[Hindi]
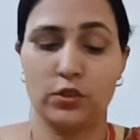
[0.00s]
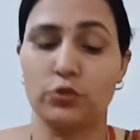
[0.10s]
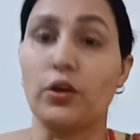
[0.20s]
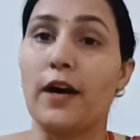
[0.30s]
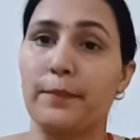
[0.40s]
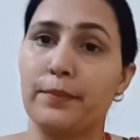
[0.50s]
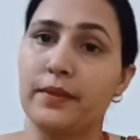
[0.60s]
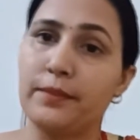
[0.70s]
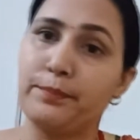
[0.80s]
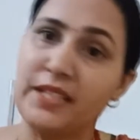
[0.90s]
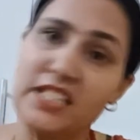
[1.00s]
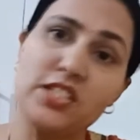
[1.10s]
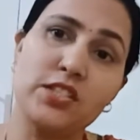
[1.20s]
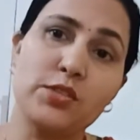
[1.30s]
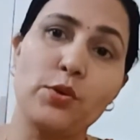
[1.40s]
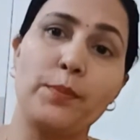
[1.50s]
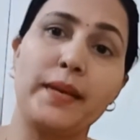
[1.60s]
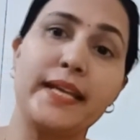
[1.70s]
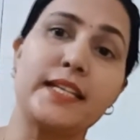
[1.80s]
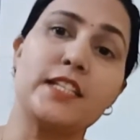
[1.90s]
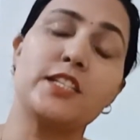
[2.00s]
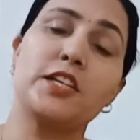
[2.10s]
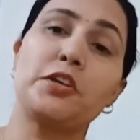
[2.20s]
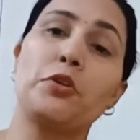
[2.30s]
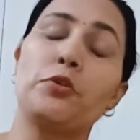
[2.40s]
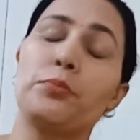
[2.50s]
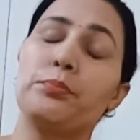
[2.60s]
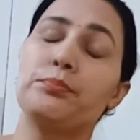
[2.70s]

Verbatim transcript: तो आप प्लीज़ uh, इसको अप्लाई कीजिएगा और